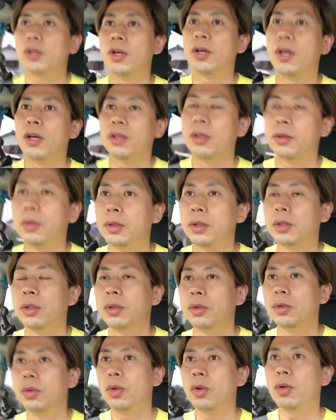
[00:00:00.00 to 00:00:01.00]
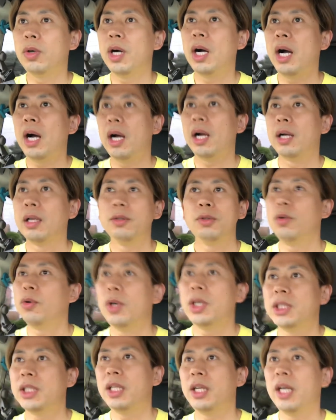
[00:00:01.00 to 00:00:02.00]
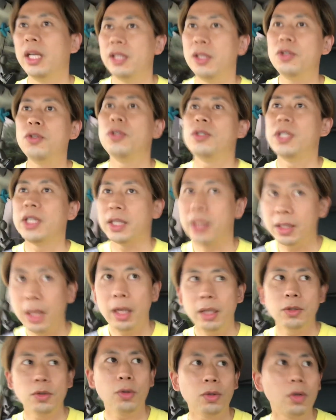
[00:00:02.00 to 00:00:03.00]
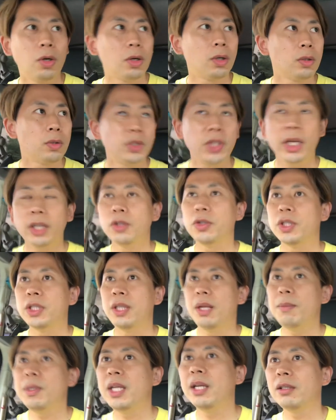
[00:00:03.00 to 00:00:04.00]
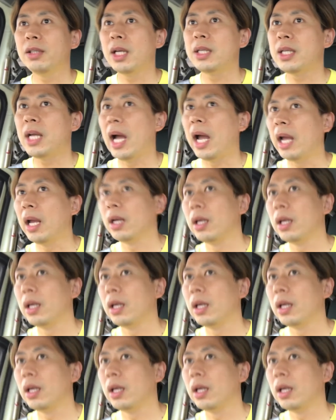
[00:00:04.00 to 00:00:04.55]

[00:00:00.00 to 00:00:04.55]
の動画動画じゃないニュースですねちょっとチェックしてみてください